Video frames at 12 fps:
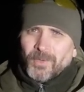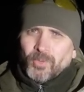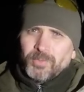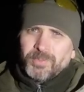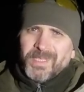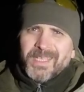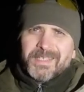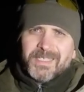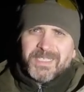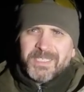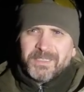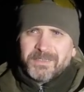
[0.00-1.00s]
умений
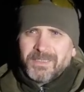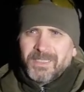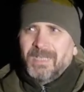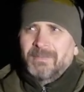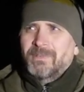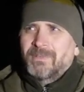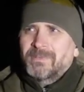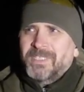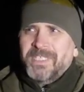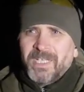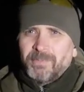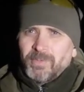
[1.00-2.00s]
стрелкам,
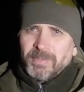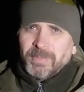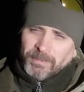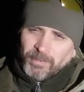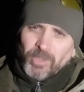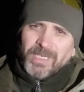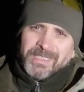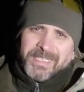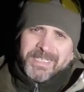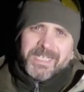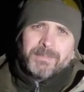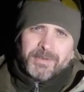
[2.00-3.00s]
требу, более
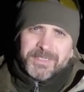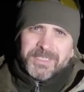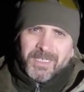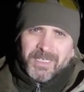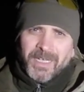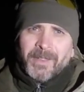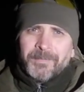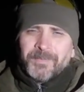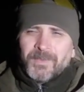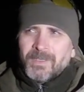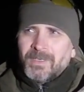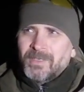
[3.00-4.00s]
требовательно
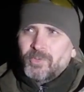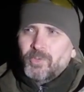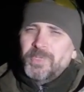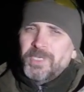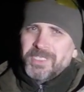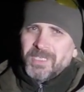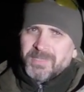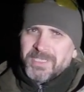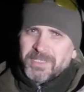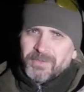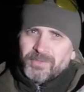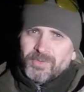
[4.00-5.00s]
э, к умениям
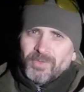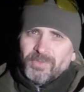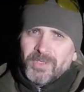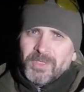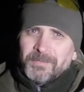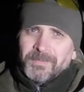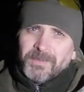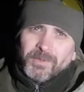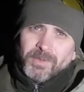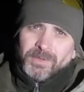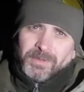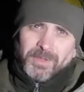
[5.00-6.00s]
стрелков.
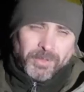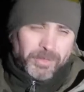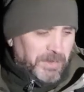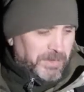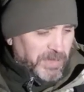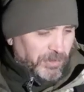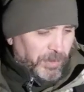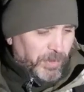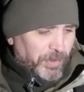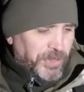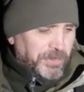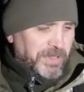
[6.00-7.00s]
Ну и кроме всего
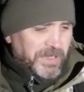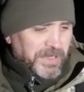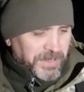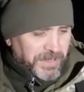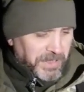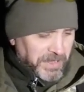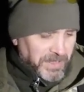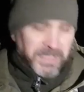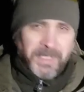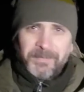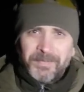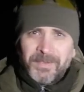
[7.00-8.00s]
прочего, это
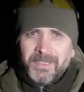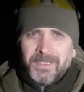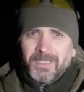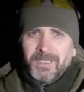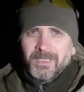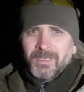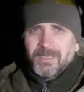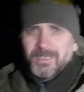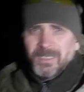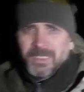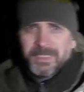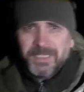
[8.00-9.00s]
интересно. И
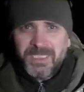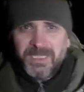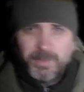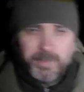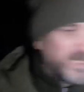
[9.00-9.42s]
э, если мы